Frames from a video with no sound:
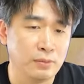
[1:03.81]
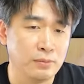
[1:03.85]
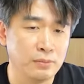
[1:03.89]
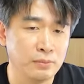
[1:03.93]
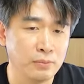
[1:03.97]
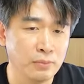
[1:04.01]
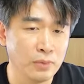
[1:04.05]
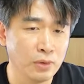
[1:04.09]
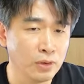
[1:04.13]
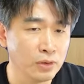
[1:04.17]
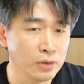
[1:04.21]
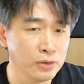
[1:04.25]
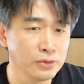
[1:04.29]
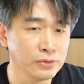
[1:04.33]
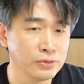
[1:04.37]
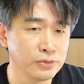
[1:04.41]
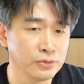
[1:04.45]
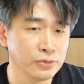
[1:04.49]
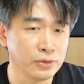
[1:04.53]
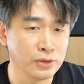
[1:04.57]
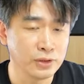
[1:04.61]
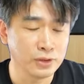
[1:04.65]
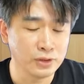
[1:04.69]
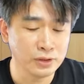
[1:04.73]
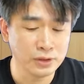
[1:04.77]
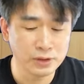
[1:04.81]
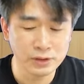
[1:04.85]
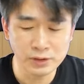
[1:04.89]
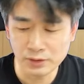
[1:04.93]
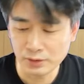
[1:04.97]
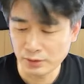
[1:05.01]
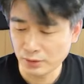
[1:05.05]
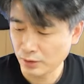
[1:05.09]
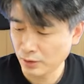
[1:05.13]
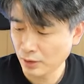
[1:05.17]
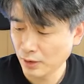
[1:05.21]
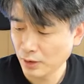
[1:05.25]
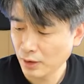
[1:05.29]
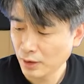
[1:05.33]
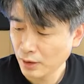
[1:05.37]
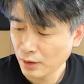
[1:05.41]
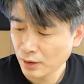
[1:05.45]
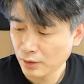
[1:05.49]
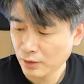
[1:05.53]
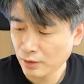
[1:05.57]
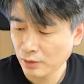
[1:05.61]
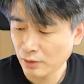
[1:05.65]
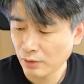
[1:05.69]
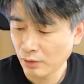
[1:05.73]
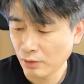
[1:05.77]
먹을 수 있는
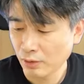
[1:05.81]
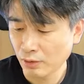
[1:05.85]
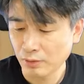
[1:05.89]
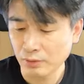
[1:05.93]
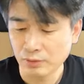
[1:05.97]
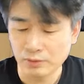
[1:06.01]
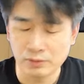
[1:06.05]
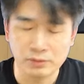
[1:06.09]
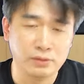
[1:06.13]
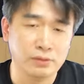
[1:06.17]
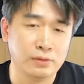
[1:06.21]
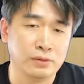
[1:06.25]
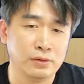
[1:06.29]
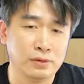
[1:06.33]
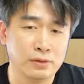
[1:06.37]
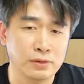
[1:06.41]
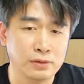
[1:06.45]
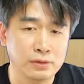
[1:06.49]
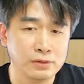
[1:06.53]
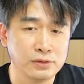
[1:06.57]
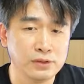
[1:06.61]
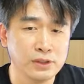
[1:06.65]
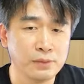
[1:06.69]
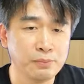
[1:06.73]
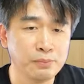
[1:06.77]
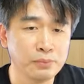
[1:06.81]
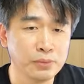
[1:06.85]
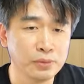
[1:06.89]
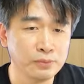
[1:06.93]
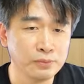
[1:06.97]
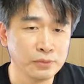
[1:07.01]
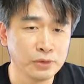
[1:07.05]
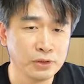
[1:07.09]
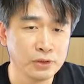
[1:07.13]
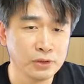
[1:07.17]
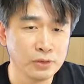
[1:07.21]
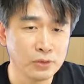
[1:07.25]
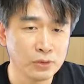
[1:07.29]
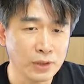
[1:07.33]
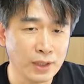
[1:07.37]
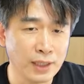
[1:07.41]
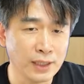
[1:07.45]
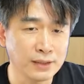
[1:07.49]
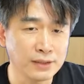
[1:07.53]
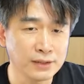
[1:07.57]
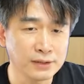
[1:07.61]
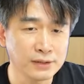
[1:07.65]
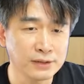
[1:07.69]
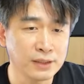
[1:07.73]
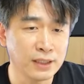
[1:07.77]
그런 제품들로
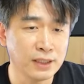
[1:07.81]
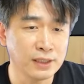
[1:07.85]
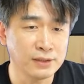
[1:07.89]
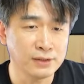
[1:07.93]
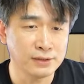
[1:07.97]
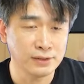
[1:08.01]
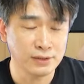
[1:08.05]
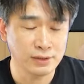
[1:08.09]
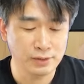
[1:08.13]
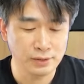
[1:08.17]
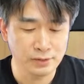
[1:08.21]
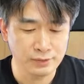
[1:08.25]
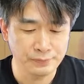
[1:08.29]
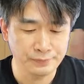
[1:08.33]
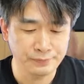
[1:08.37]
가득 차 있어요.